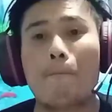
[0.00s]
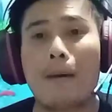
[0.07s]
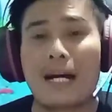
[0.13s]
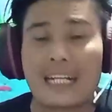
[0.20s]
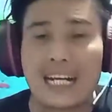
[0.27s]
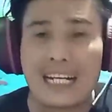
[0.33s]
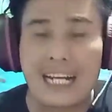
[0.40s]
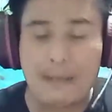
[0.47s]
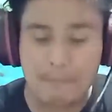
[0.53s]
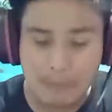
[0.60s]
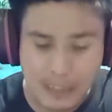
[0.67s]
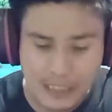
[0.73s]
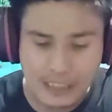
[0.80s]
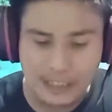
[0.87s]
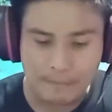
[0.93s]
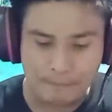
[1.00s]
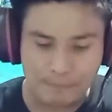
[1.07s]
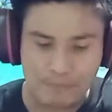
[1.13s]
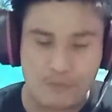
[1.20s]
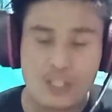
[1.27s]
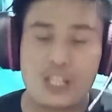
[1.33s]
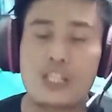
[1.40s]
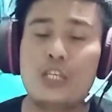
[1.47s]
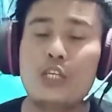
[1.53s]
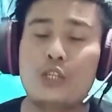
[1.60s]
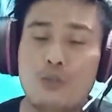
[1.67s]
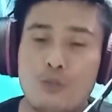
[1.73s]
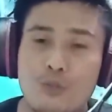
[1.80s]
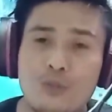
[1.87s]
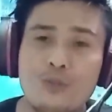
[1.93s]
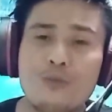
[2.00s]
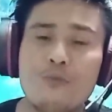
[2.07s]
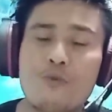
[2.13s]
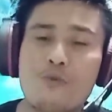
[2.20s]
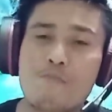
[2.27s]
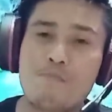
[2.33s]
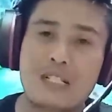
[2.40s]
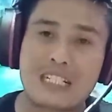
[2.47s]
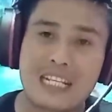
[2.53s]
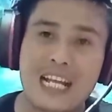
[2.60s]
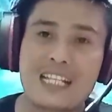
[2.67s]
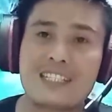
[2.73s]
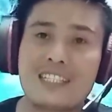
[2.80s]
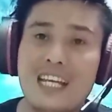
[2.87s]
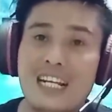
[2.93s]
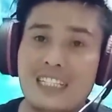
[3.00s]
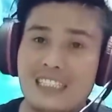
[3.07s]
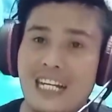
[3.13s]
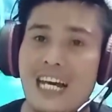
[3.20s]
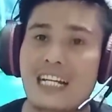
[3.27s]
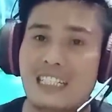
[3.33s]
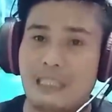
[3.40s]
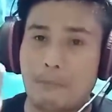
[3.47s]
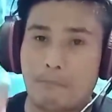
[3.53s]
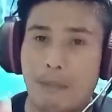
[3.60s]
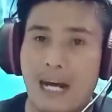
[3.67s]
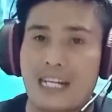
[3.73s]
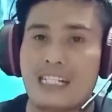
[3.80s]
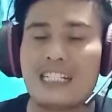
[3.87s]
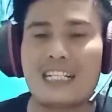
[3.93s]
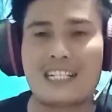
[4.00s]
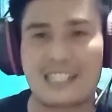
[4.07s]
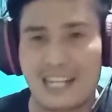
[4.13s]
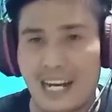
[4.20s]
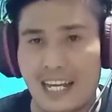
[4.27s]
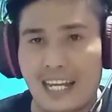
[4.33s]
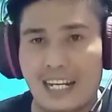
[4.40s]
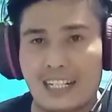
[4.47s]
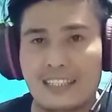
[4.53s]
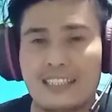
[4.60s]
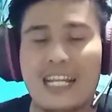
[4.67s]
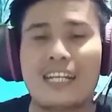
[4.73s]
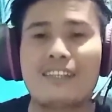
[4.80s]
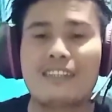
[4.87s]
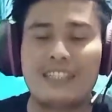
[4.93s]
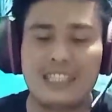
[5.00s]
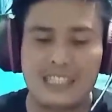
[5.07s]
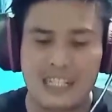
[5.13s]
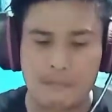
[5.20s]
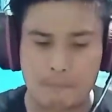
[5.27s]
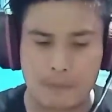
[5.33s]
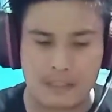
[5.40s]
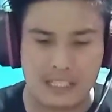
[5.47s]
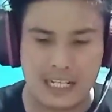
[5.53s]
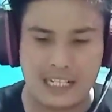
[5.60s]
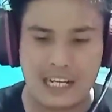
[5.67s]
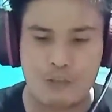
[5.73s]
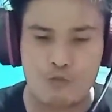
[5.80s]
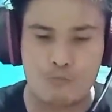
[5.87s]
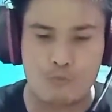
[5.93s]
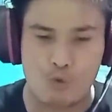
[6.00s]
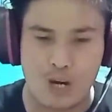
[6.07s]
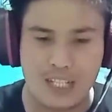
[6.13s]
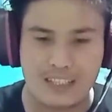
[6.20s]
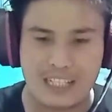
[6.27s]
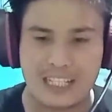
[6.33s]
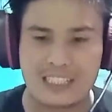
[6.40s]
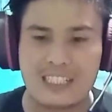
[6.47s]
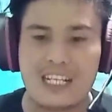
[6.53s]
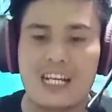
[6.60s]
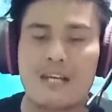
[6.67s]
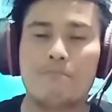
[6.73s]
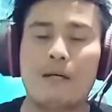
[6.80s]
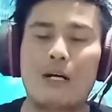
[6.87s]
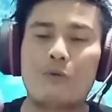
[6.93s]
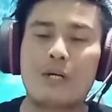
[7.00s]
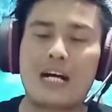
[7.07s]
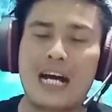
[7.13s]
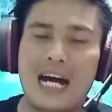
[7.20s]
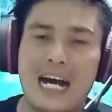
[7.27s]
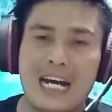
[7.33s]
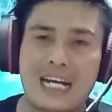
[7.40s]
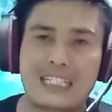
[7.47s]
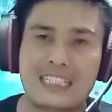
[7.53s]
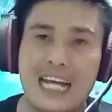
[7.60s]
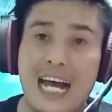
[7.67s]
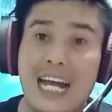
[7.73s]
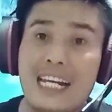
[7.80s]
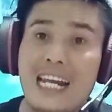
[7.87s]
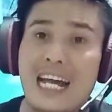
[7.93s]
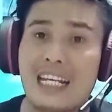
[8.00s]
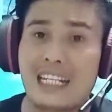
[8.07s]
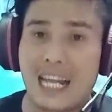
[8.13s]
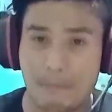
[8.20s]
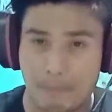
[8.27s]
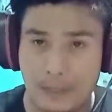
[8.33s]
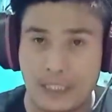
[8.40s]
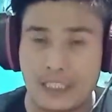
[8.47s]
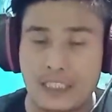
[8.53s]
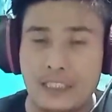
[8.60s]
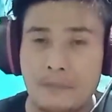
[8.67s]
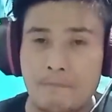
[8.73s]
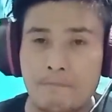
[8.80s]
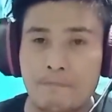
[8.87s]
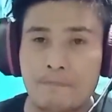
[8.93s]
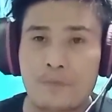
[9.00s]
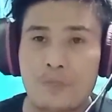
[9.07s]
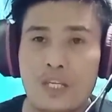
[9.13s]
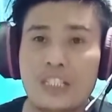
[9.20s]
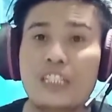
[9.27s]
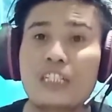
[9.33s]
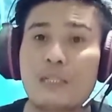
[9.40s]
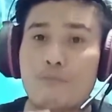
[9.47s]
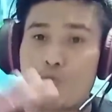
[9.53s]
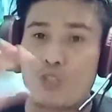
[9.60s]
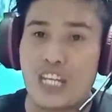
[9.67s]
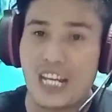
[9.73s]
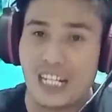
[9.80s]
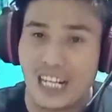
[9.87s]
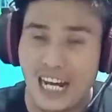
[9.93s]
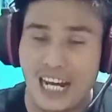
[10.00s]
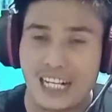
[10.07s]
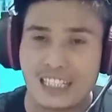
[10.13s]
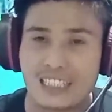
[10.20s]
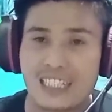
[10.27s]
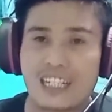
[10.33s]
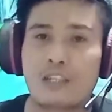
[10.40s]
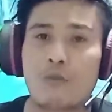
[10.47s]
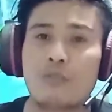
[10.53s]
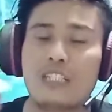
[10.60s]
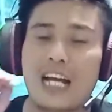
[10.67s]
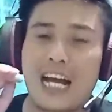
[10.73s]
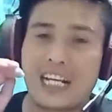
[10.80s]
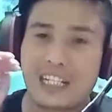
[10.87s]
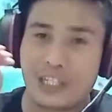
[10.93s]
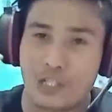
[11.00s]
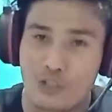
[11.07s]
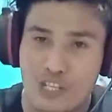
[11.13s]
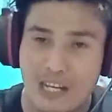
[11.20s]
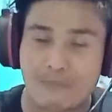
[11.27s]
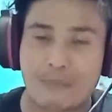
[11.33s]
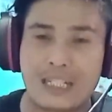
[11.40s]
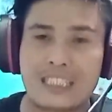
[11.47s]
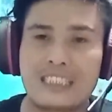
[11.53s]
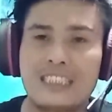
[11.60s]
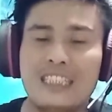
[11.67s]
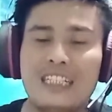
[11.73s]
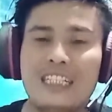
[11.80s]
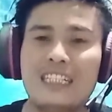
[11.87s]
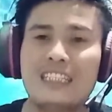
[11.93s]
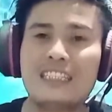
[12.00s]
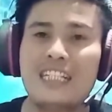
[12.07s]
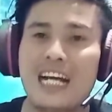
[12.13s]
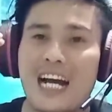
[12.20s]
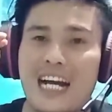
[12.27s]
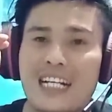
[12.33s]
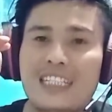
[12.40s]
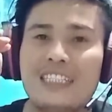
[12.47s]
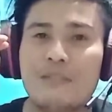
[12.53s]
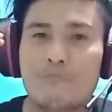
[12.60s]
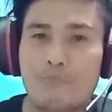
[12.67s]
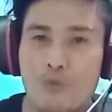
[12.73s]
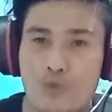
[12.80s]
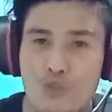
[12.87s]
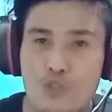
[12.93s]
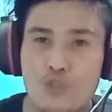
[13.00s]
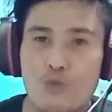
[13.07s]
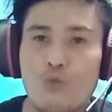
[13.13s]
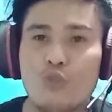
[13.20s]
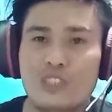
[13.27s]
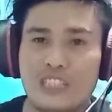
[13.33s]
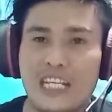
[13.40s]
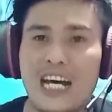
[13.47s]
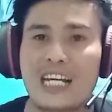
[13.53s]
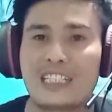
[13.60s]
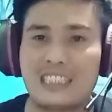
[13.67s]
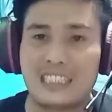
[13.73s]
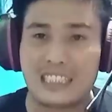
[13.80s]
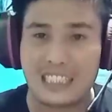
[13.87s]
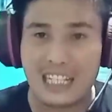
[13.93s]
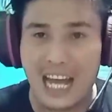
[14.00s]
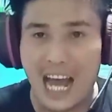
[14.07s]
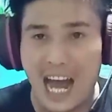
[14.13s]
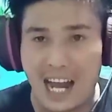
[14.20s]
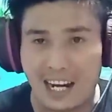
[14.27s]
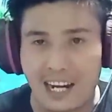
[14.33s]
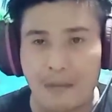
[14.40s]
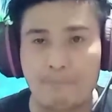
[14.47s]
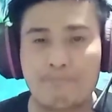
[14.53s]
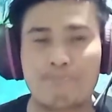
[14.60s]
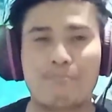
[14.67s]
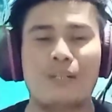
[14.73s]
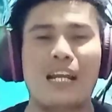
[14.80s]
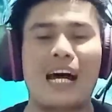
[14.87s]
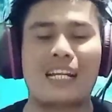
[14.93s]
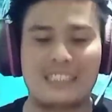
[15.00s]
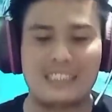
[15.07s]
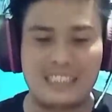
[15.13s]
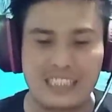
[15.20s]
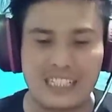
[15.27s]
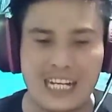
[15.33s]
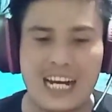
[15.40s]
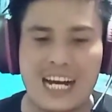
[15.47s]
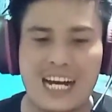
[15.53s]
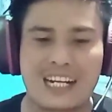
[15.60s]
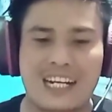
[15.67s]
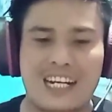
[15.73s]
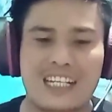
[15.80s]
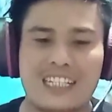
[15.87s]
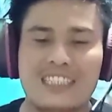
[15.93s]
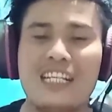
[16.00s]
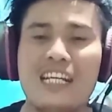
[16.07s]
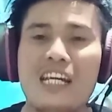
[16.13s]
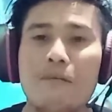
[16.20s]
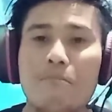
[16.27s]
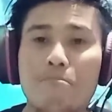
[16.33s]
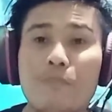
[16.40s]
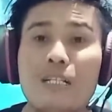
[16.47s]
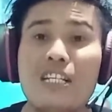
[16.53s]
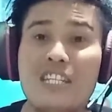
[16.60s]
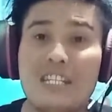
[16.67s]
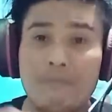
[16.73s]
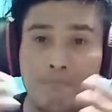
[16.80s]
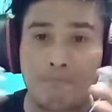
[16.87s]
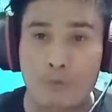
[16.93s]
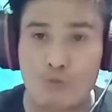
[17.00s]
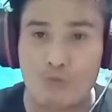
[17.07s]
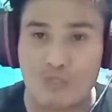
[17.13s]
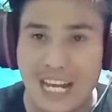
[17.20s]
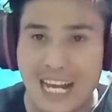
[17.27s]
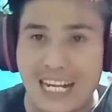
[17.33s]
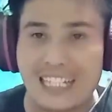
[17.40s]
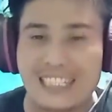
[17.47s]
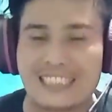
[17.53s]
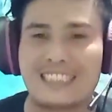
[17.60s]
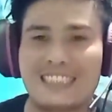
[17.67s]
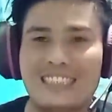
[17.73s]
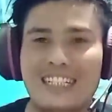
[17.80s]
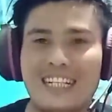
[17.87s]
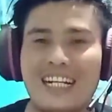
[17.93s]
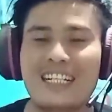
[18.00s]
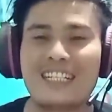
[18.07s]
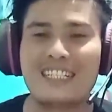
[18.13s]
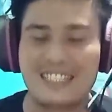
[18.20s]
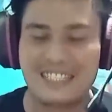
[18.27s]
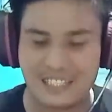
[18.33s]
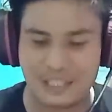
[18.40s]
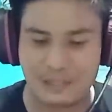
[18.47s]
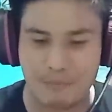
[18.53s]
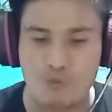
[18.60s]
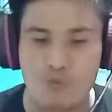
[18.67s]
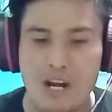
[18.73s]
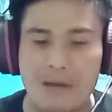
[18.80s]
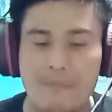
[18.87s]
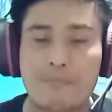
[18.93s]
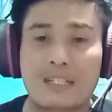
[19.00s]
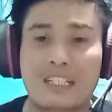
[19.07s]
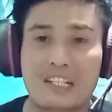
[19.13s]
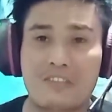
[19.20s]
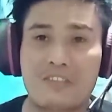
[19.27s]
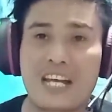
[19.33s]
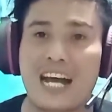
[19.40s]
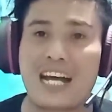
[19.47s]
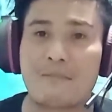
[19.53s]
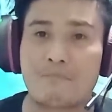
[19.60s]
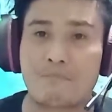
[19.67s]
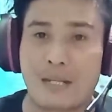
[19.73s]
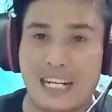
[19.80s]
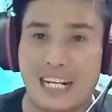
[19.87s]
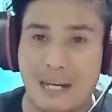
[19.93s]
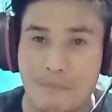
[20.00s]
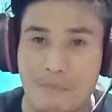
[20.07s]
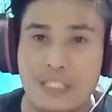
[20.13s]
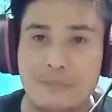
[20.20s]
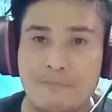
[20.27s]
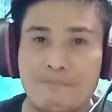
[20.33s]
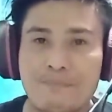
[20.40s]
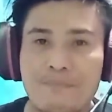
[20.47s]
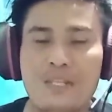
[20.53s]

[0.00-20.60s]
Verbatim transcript: para nabi itu berasal dari Bani Israel dan tidak pernah ada nubuatan bahwa akan ada nabi di kemudian hari atau di akhir zaman yang muncul dari Arab dan dia akan menyempurnakan ya semua pekerjaan para nabi.